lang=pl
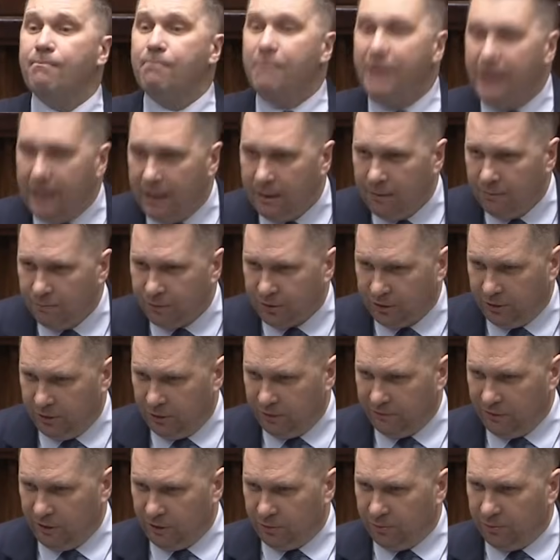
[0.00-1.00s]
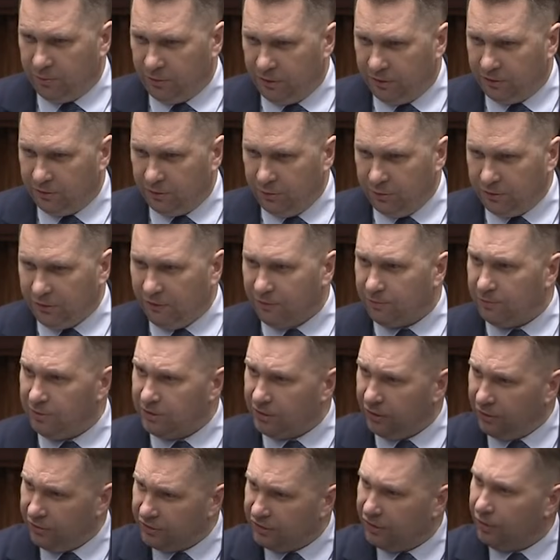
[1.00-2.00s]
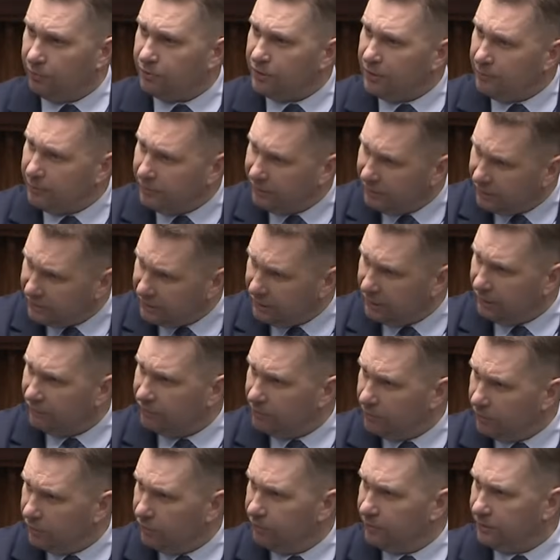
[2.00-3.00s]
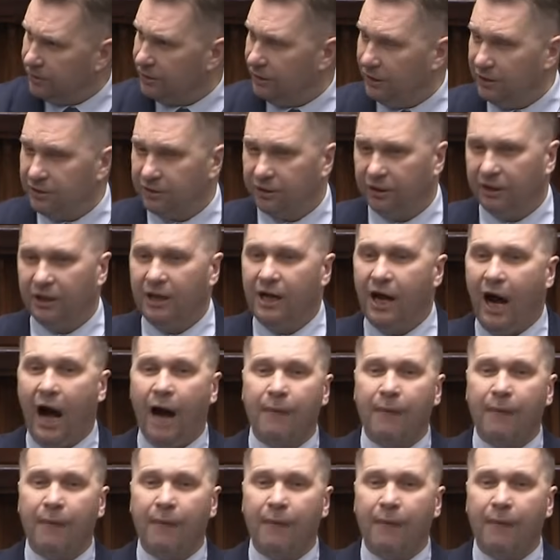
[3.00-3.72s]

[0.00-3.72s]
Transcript: My przygotowaliśmy projekty ustaw zmierzające do przeprowadzania wyborów prezydenckich.